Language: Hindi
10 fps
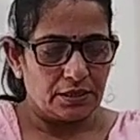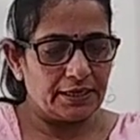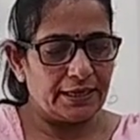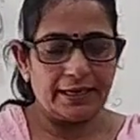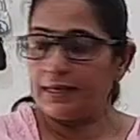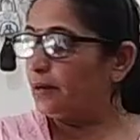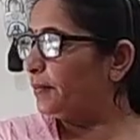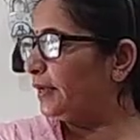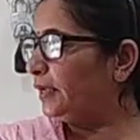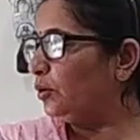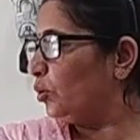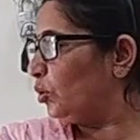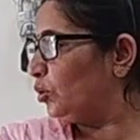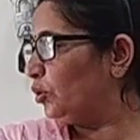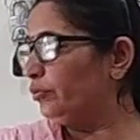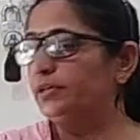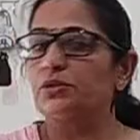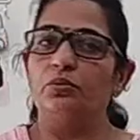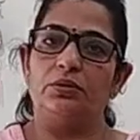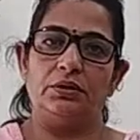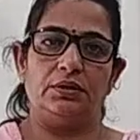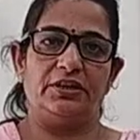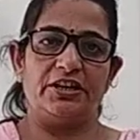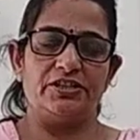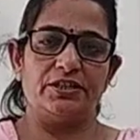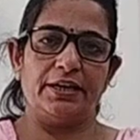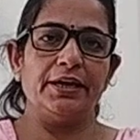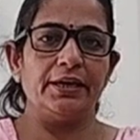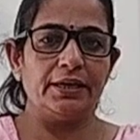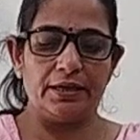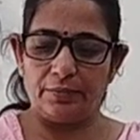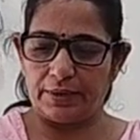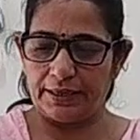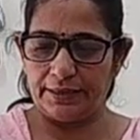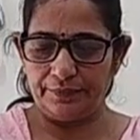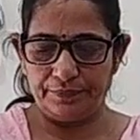ये रहेंगे हमारे ऑल ओवर सूट रेंज रहेगी हमारी